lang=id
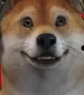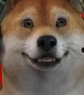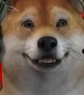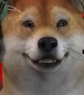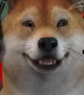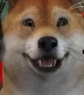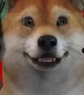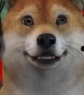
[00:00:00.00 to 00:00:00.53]

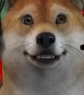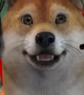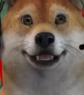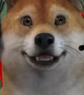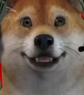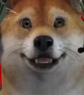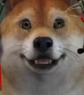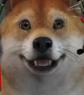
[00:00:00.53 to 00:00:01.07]
banget, weh.
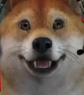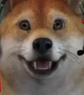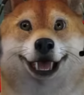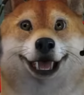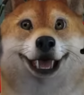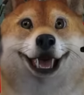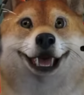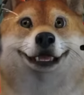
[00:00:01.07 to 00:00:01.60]

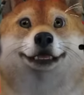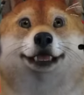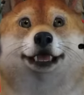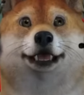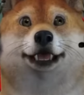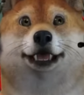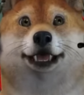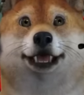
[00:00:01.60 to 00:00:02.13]
Sini
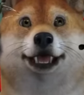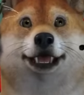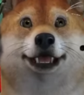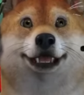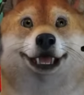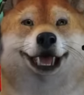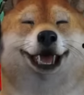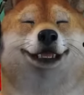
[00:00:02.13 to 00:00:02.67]
kamu.
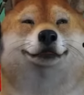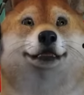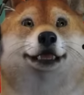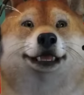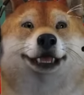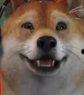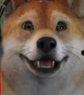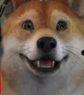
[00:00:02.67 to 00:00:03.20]
Kamu
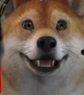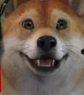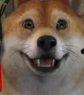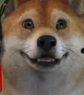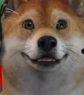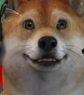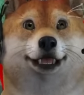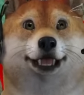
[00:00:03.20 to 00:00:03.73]
sini
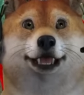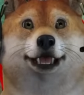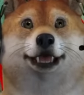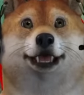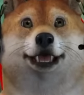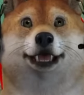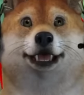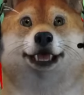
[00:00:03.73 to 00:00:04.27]
kamu.
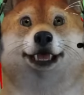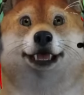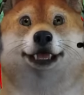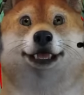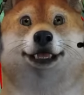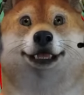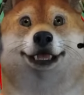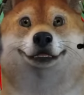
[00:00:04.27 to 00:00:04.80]

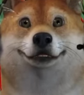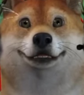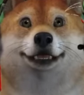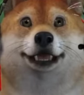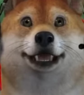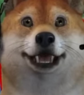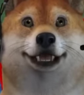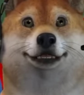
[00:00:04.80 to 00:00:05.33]
Tak
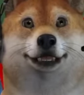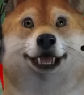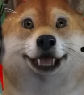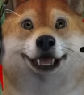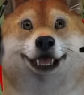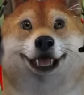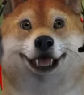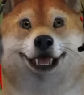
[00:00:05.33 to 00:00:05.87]
sedot kamu
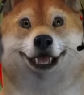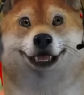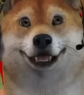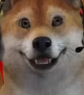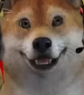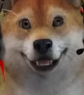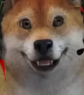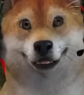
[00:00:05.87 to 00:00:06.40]
nanti,
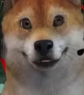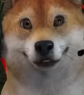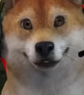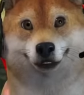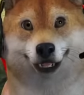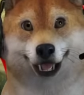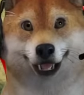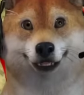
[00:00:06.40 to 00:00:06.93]
ya.
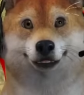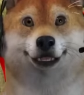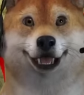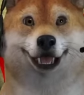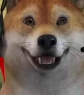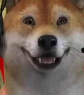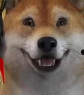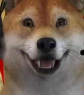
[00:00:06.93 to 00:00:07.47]

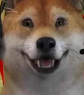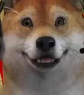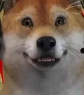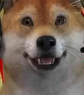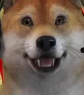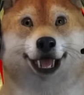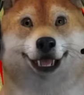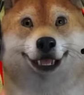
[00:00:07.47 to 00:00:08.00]
oke kena kamu,
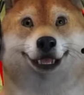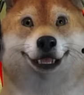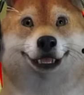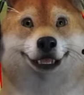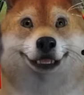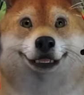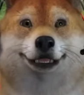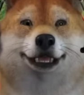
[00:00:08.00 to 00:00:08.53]
ah.
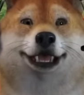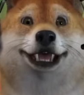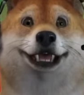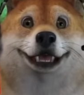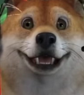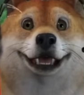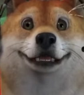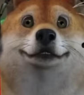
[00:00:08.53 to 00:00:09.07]
Udah
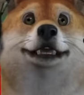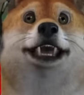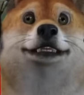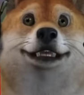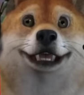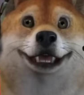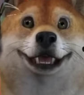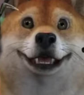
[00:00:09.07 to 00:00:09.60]
ketangkep nggak
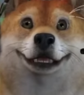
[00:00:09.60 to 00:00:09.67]
bisa